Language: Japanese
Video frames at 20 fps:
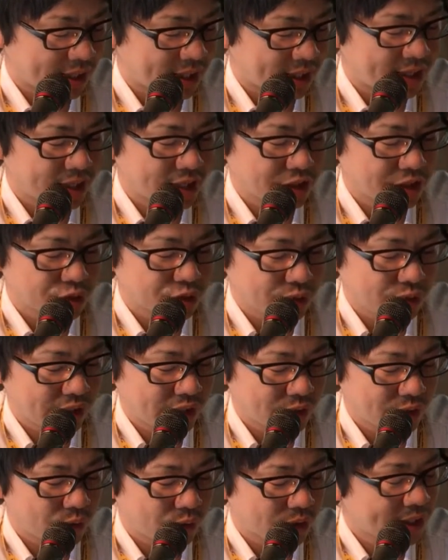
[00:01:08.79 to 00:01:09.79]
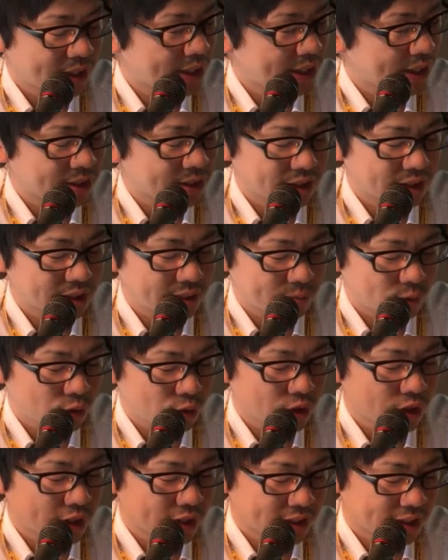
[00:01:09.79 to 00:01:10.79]
え会場に来れない方で
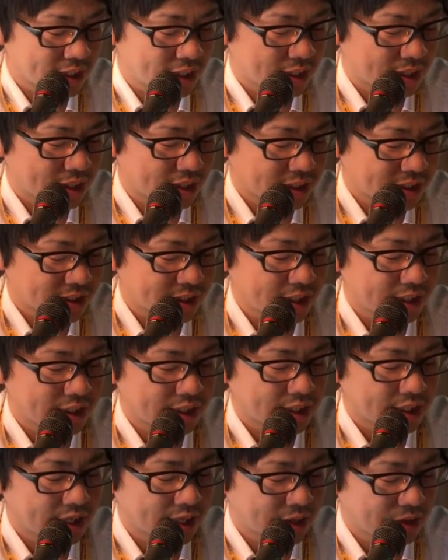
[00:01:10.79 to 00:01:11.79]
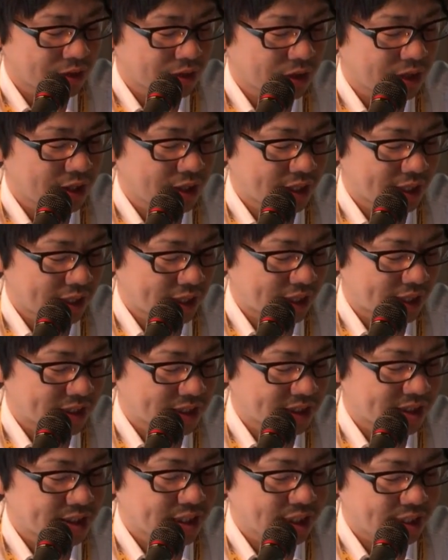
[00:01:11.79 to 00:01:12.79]
も参加していただける、え
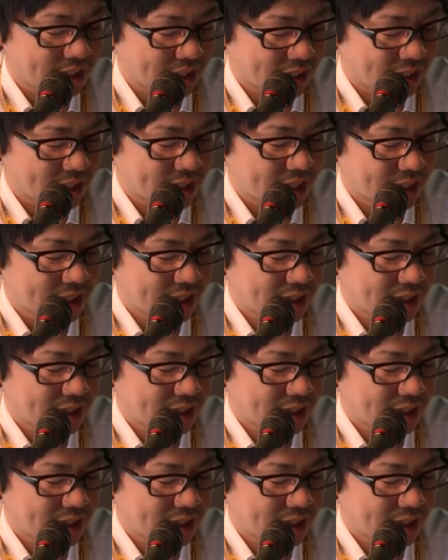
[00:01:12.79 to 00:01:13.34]
市内で